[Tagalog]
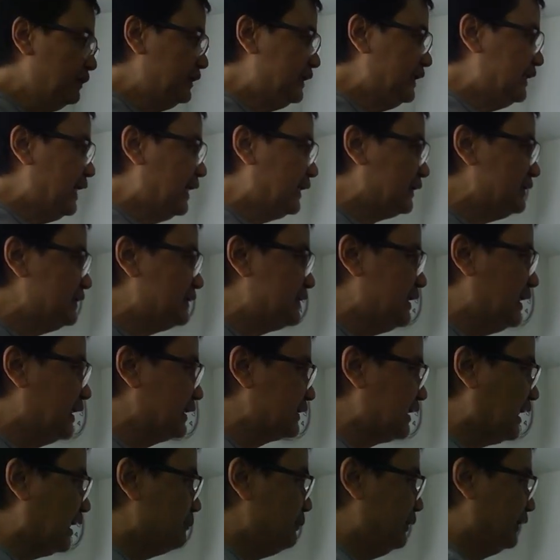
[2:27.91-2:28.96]
hindi natin
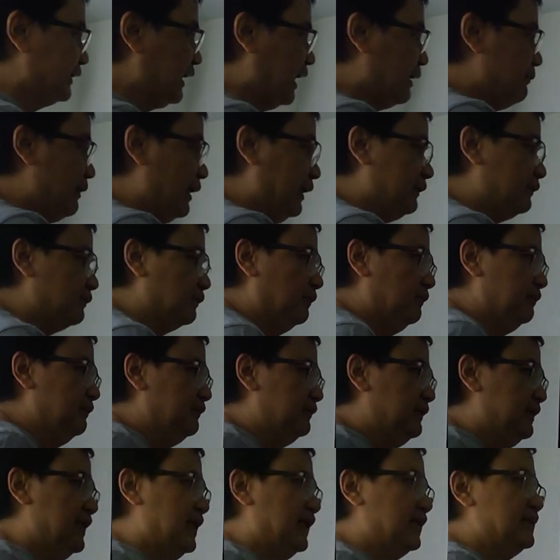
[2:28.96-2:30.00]
sinasabing tama ito,
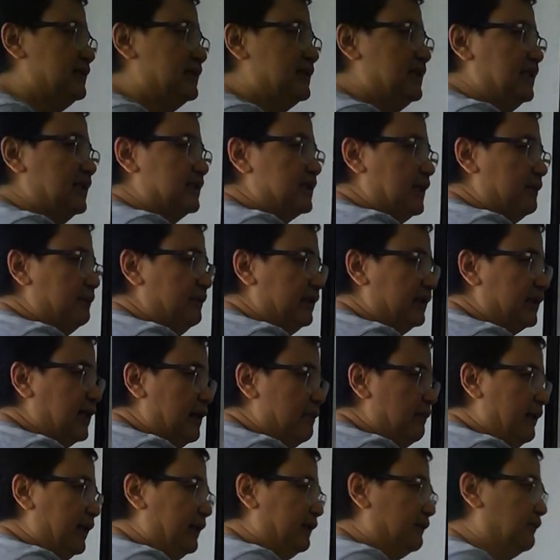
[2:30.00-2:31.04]
hindi natin sinasabing
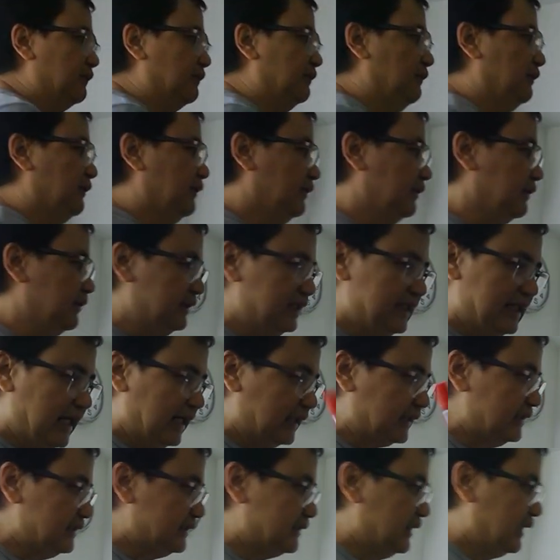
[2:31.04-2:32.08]
tama ito. Hindi
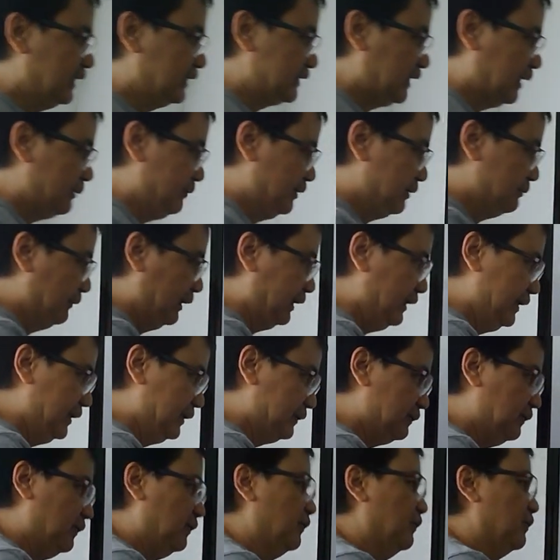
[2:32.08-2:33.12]
natin sinasabing mali
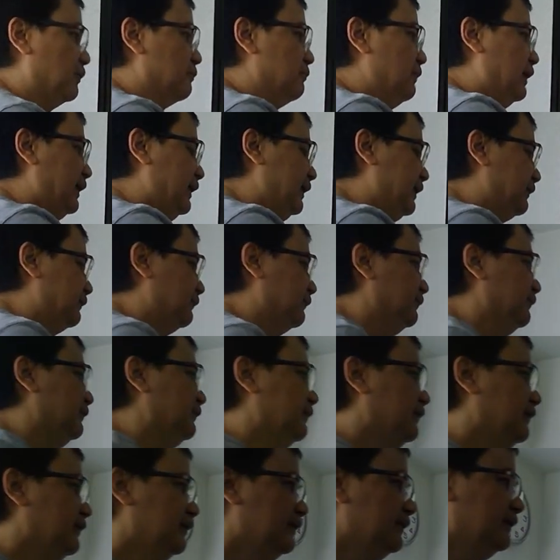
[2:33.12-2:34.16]
ito or mali ito.
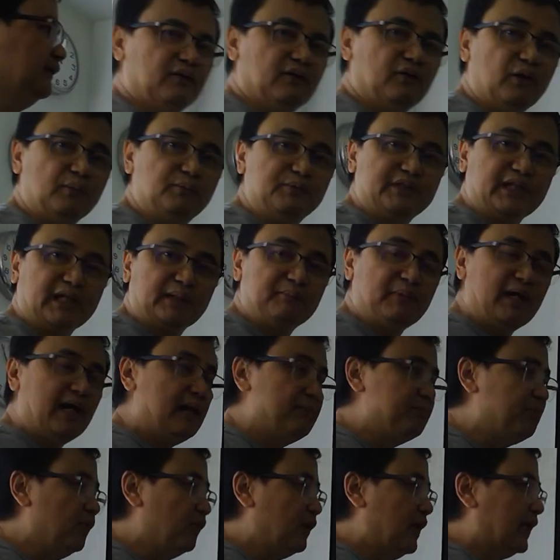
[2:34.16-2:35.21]

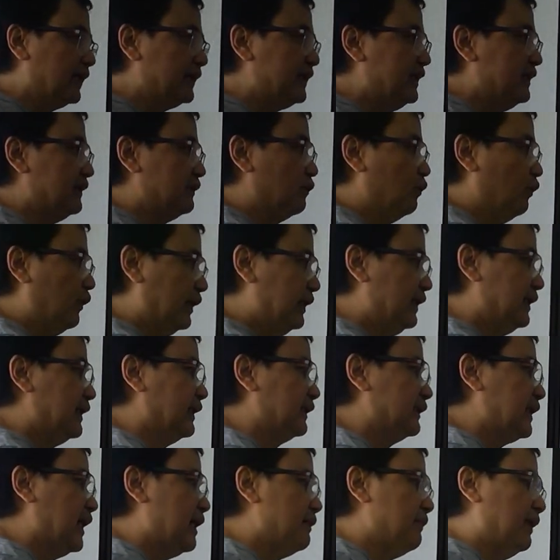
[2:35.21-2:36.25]
Obserbahan po natin kung alin
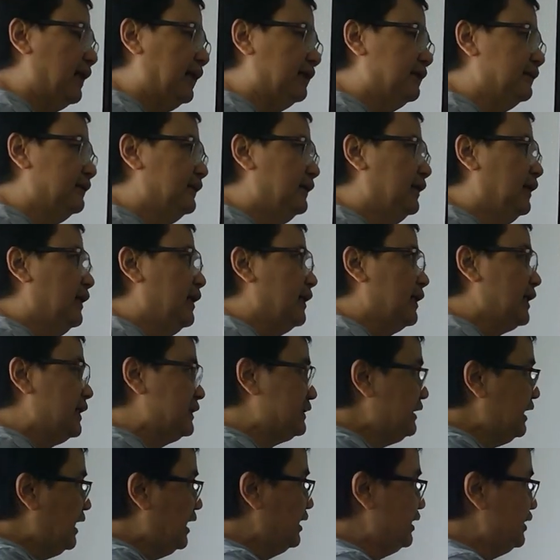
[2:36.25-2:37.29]
ang tama.
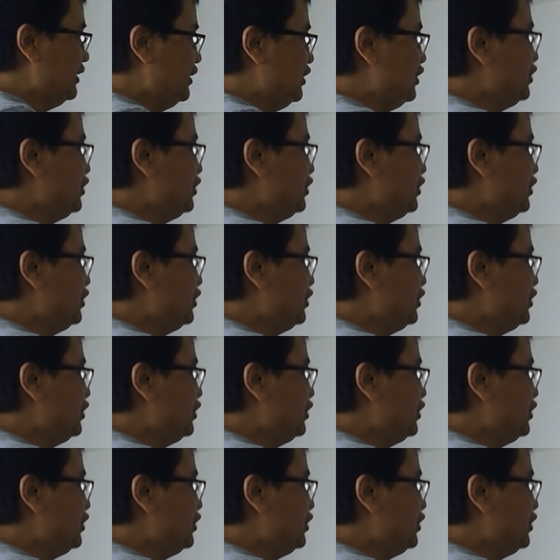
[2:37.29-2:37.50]
Kasi ang